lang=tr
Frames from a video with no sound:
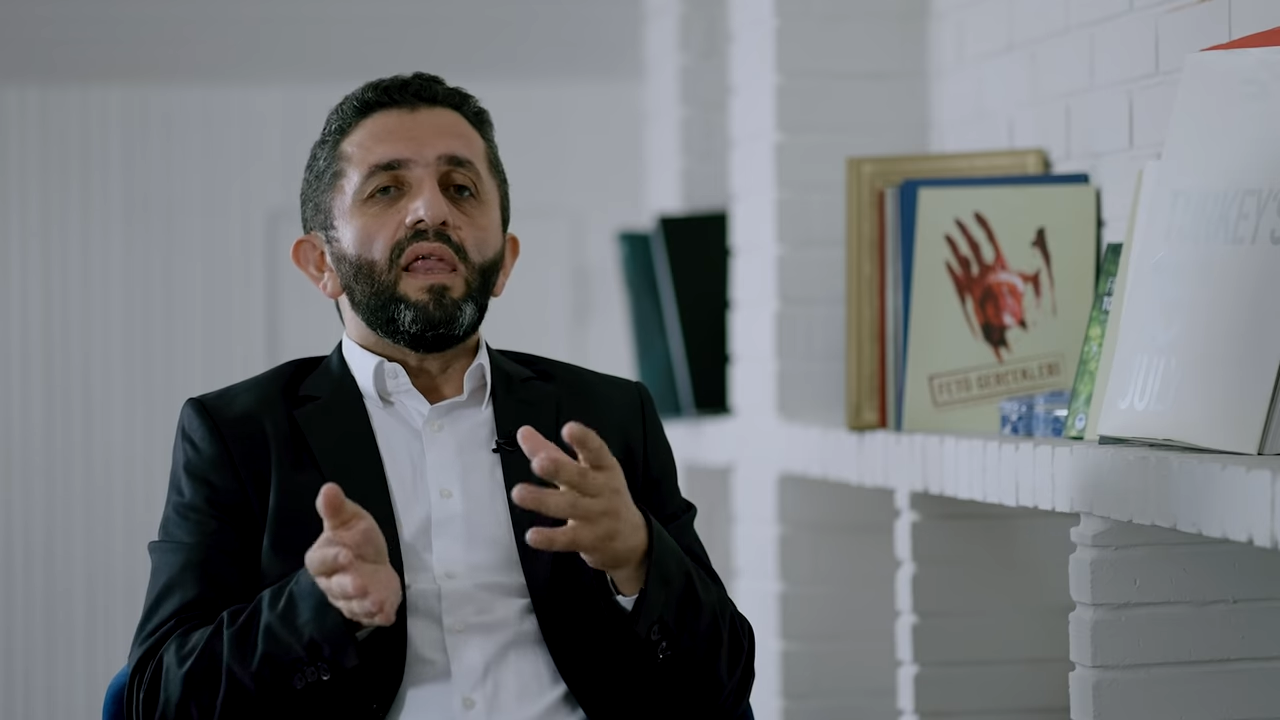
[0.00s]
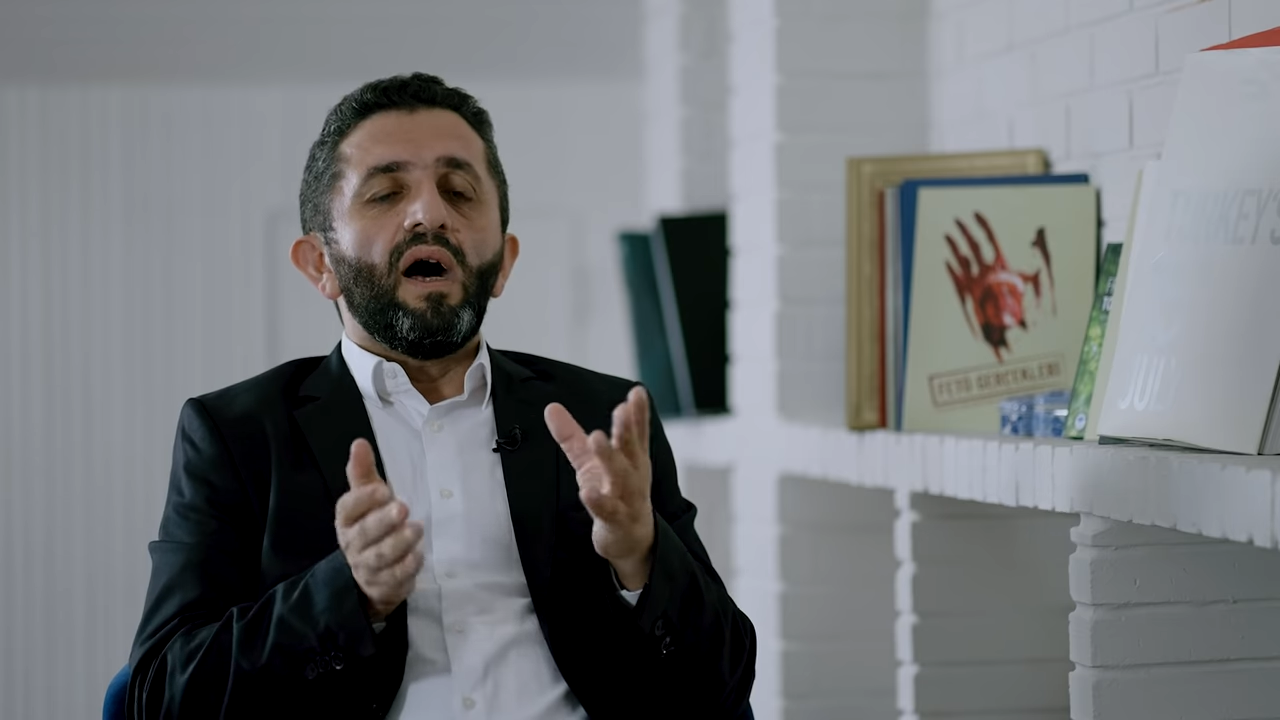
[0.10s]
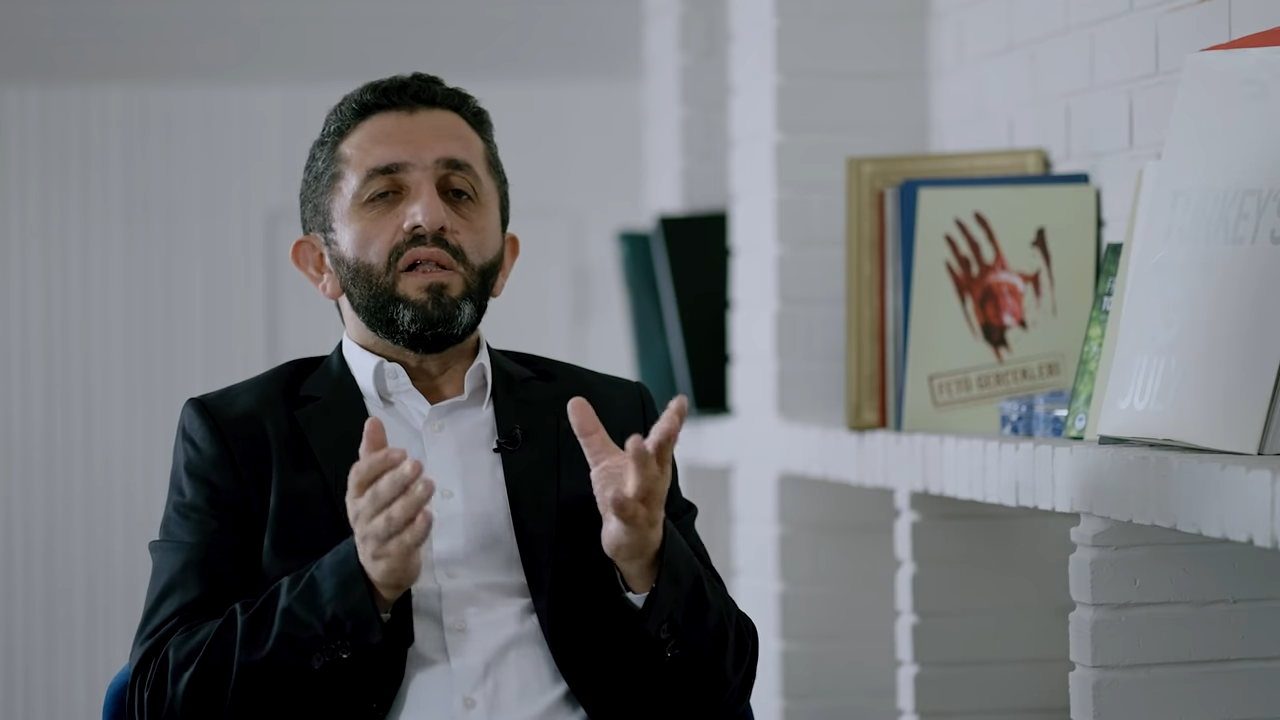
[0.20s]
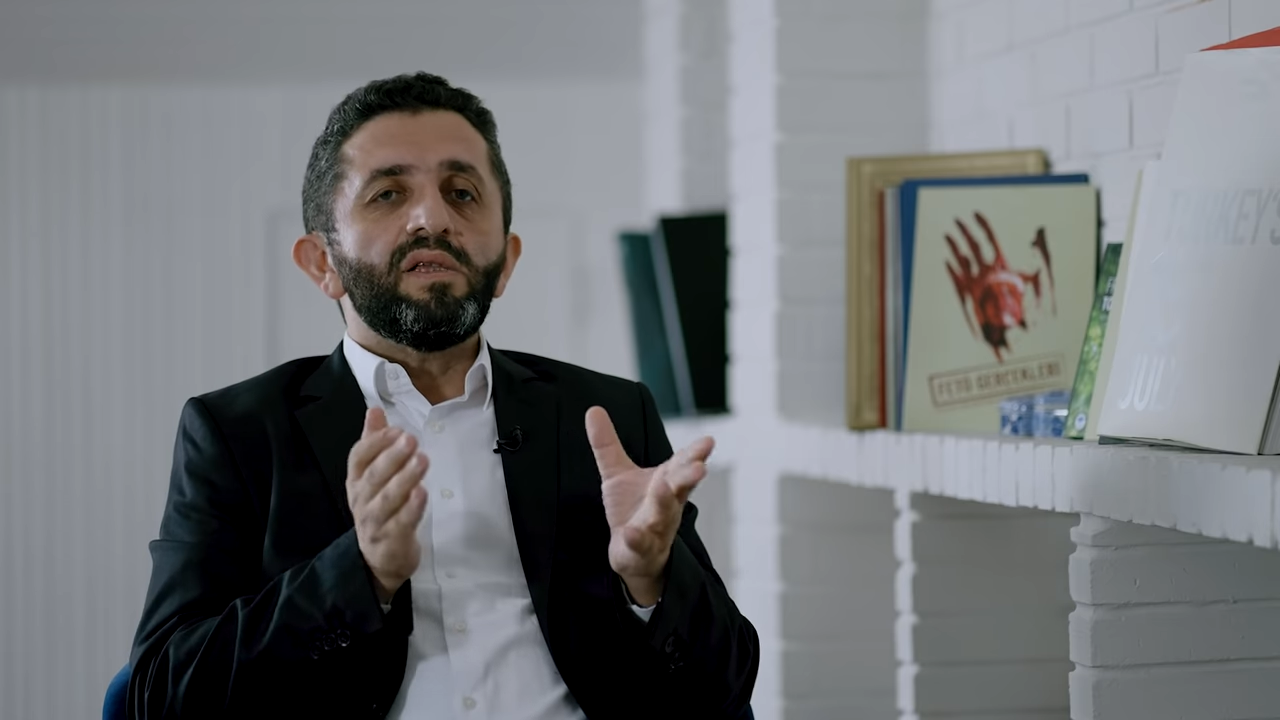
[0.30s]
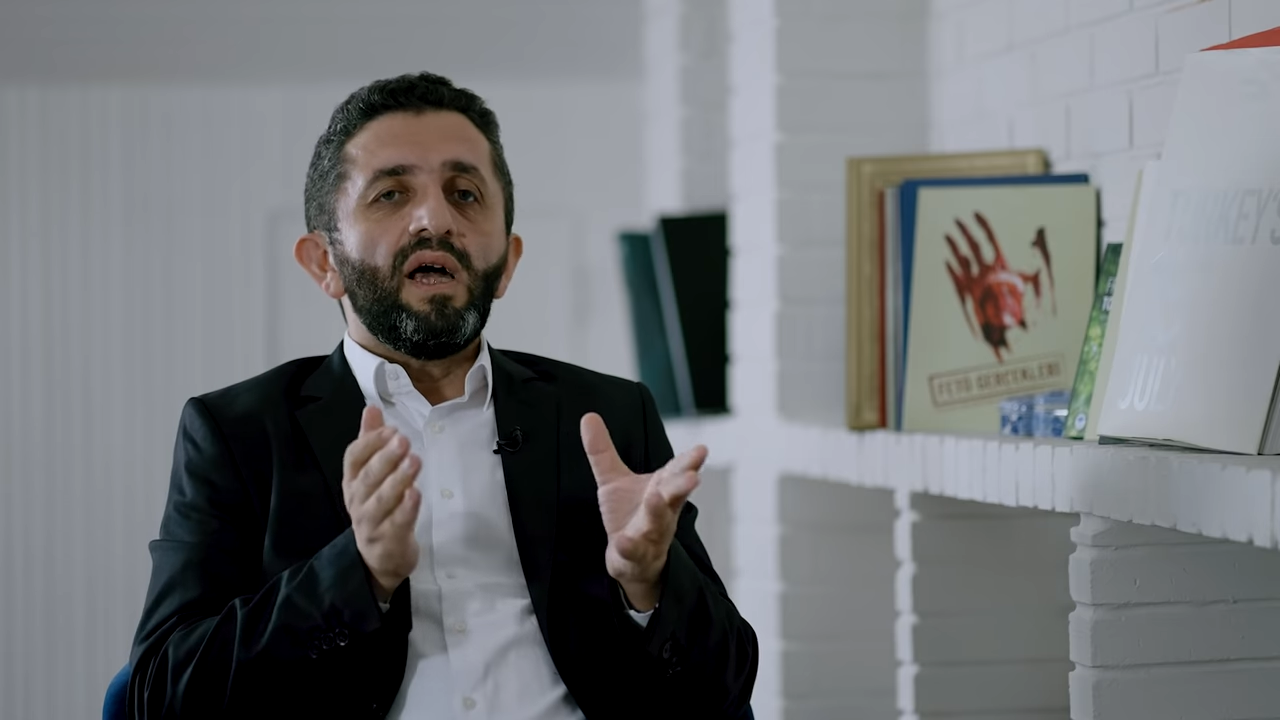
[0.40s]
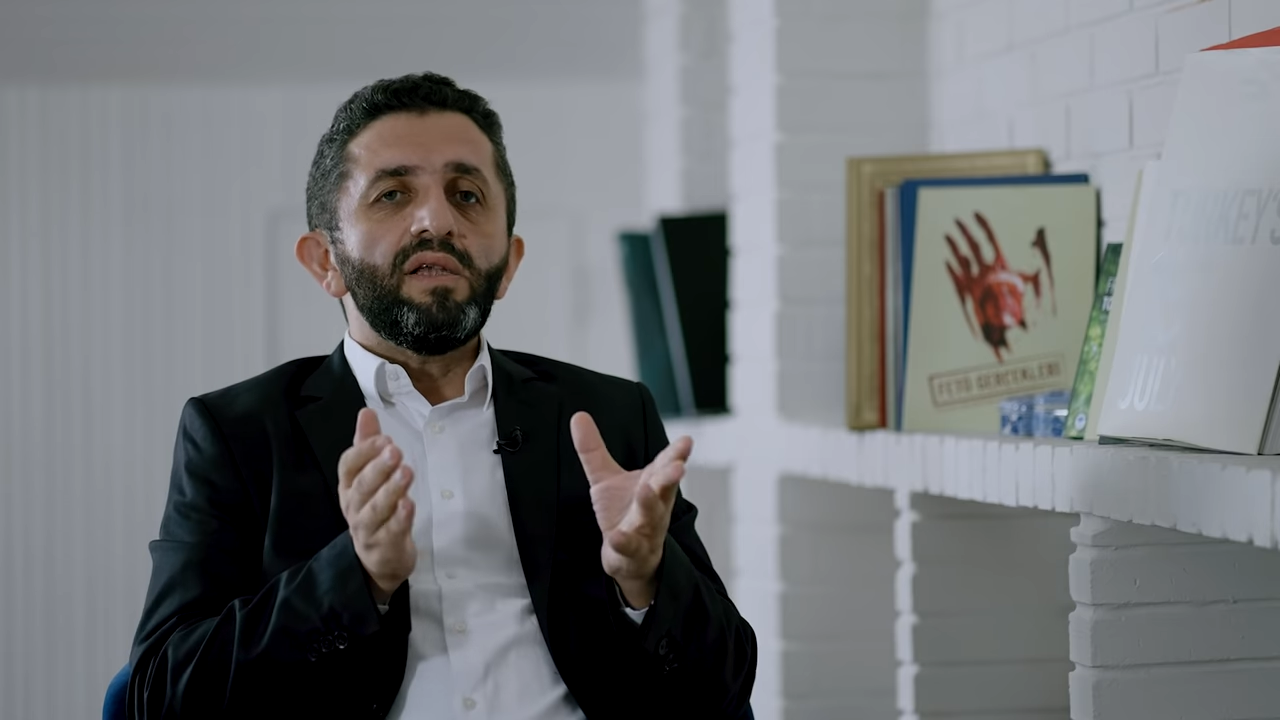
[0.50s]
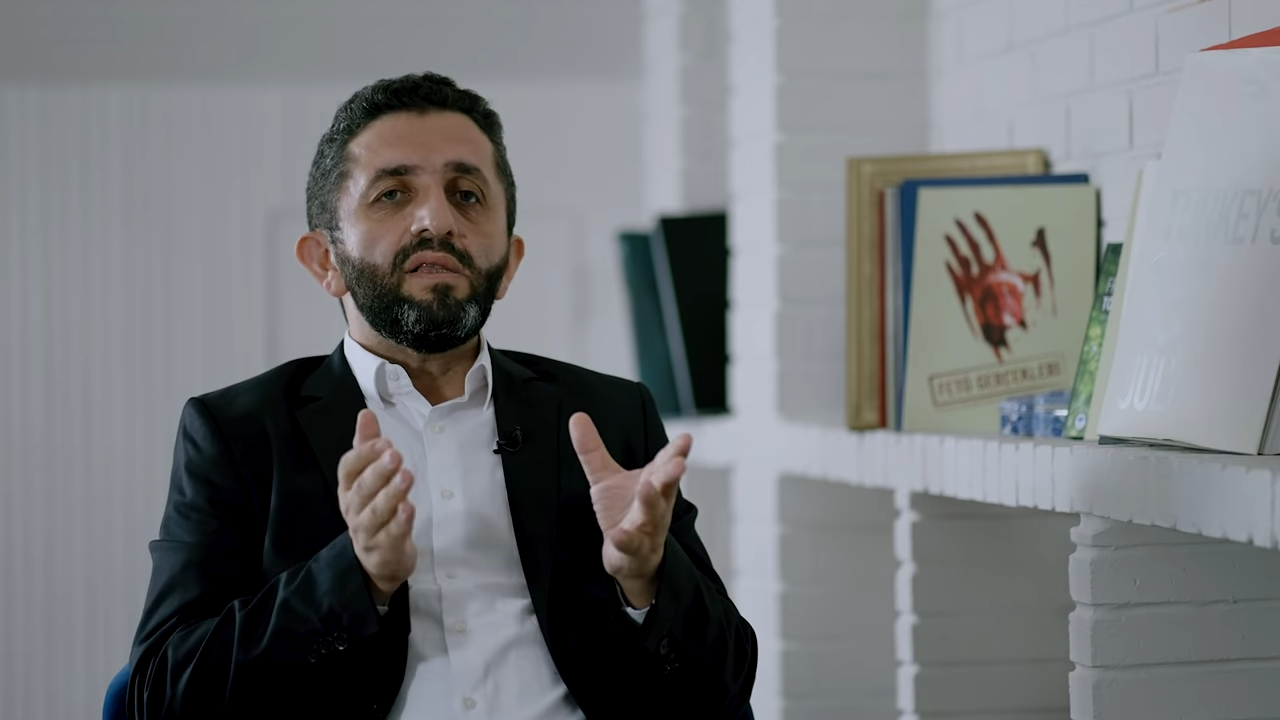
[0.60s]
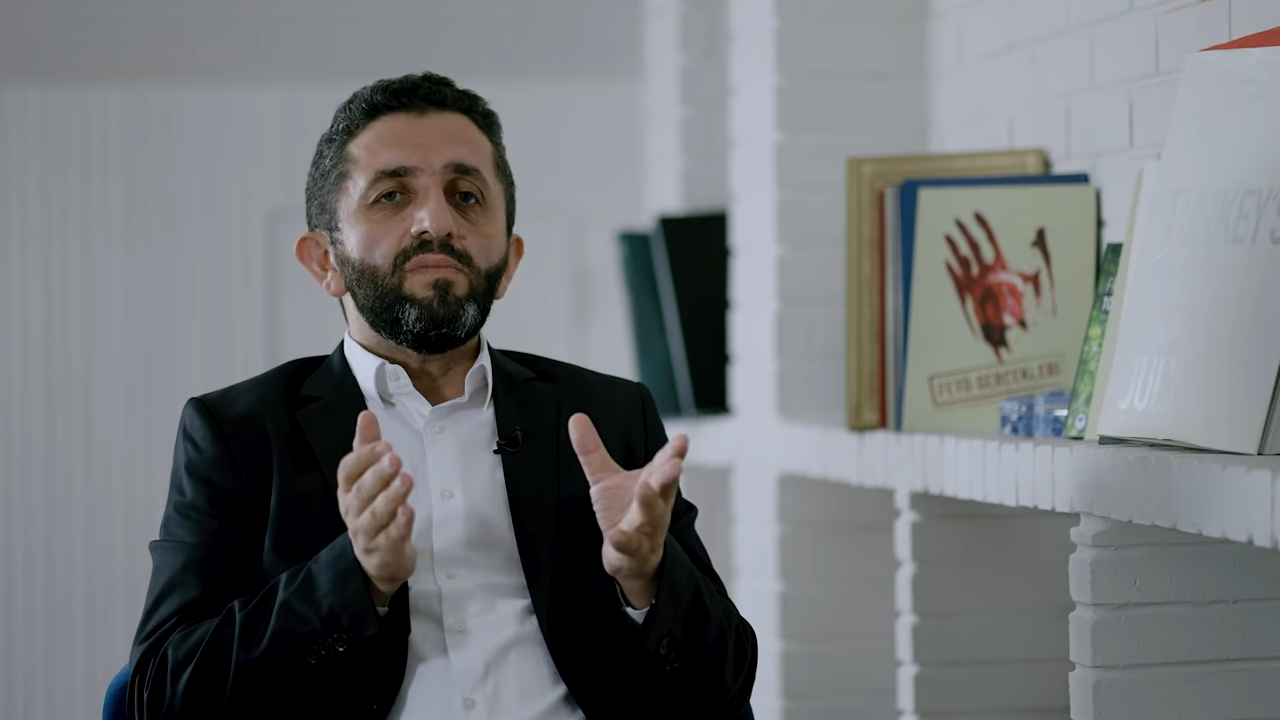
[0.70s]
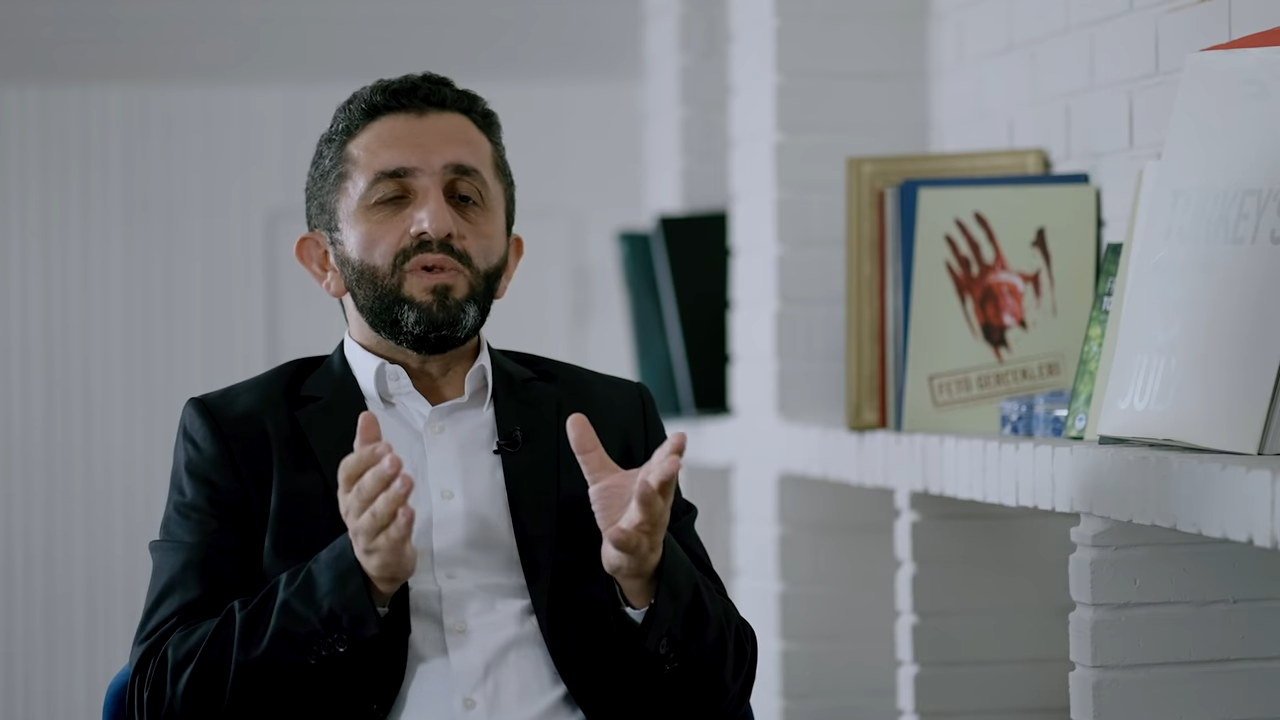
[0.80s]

6 ayda